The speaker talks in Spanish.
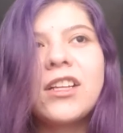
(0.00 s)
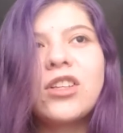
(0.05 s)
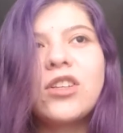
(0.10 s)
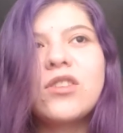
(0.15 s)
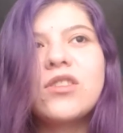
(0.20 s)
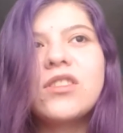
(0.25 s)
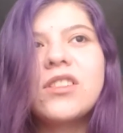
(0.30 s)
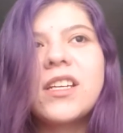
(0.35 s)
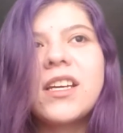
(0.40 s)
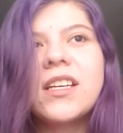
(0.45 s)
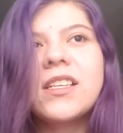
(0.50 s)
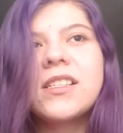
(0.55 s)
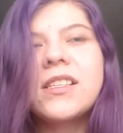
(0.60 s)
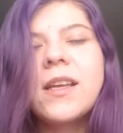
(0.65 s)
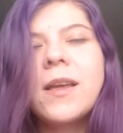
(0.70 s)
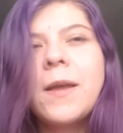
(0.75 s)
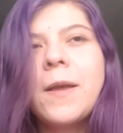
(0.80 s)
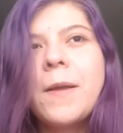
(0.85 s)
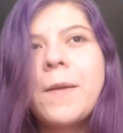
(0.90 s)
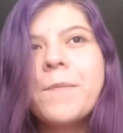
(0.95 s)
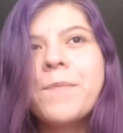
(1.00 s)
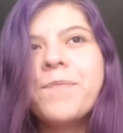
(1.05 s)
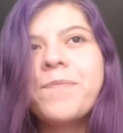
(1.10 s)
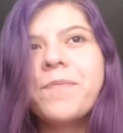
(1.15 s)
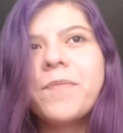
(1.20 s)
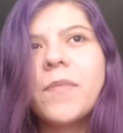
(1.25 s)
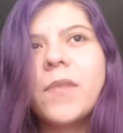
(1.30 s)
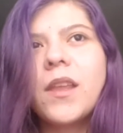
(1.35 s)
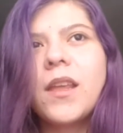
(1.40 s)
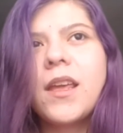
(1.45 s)
entonces
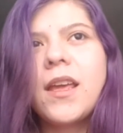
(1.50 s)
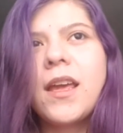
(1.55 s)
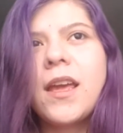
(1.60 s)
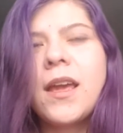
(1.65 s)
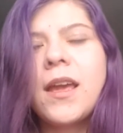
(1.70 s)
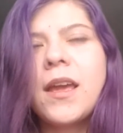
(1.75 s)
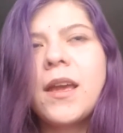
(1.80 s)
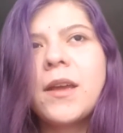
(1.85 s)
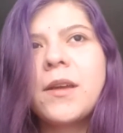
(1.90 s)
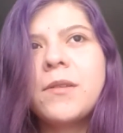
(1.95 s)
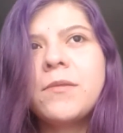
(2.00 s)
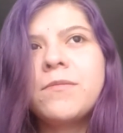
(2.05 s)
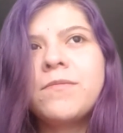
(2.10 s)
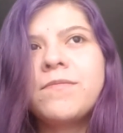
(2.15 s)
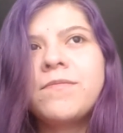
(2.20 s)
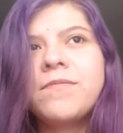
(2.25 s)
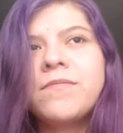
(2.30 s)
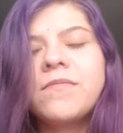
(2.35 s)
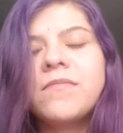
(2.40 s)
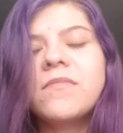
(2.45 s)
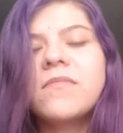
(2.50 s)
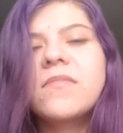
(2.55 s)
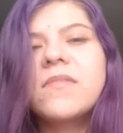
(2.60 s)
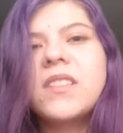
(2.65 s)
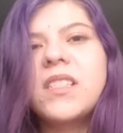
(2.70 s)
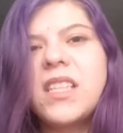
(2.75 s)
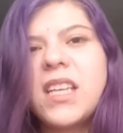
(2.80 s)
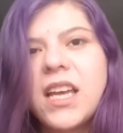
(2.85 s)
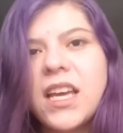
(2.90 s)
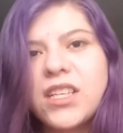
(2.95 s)
em,
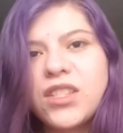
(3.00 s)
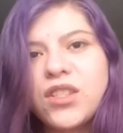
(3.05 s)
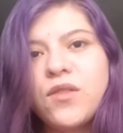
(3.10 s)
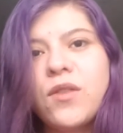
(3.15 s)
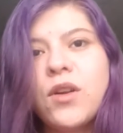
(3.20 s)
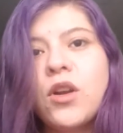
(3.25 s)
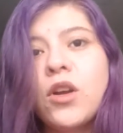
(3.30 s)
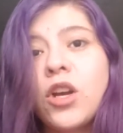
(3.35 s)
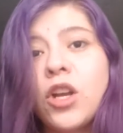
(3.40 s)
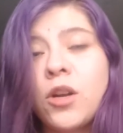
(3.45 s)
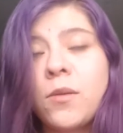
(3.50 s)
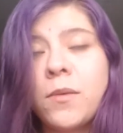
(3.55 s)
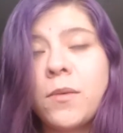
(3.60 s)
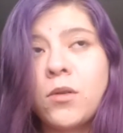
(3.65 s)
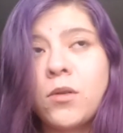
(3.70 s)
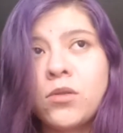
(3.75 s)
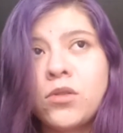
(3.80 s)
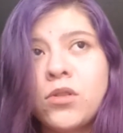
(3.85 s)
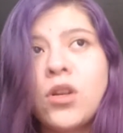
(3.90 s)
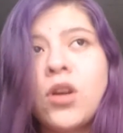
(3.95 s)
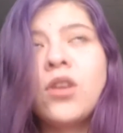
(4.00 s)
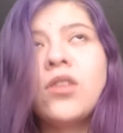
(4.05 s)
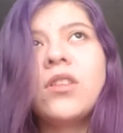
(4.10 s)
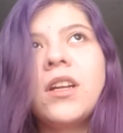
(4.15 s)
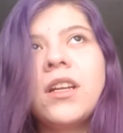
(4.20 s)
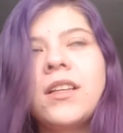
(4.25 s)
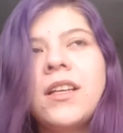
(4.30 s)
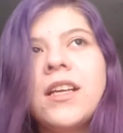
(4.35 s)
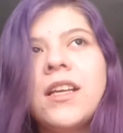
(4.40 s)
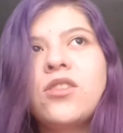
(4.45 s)
sí, eso fue lo que no me gustó,
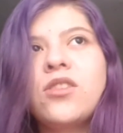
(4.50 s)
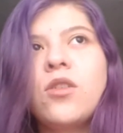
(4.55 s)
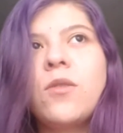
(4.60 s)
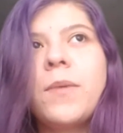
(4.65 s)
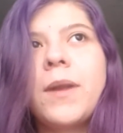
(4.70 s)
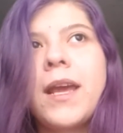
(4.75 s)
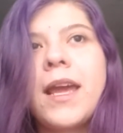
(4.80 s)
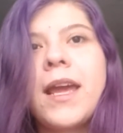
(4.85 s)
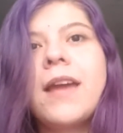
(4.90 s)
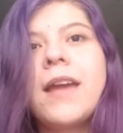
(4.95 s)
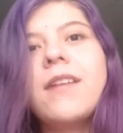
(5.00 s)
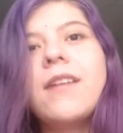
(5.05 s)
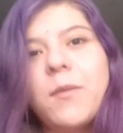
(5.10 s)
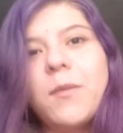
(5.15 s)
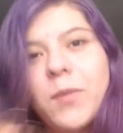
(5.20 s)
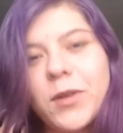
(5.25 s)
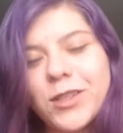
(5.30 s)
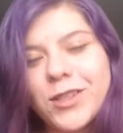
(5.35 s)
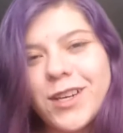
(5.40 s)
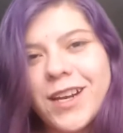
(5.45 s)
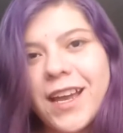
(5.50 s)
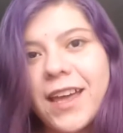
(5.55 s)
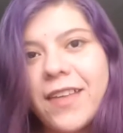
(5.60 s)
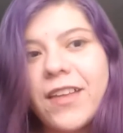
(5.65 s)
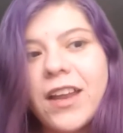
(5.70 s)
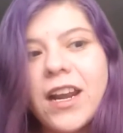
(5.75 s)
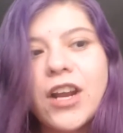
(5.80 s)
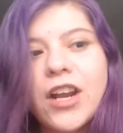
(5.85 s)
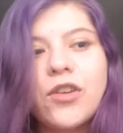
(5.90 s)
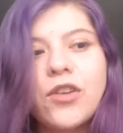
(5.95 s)
trata sobre el personaje
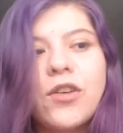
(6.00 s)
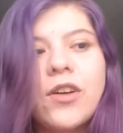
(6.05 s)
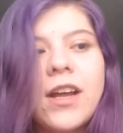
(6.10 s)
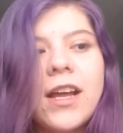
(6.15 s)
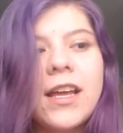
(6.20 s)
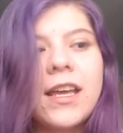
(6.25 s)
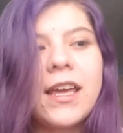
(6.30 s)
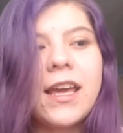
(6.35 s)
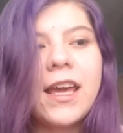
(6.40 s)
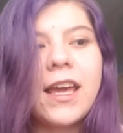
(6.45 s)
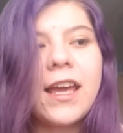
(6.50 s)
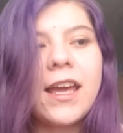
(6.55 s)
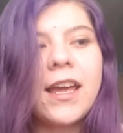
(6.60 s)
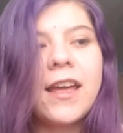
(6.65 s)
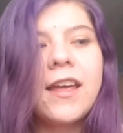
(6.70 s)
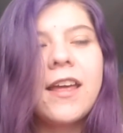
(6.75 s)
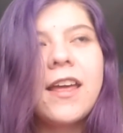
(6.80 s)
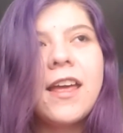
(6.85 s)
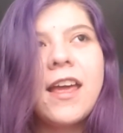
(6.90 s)
de La Roca que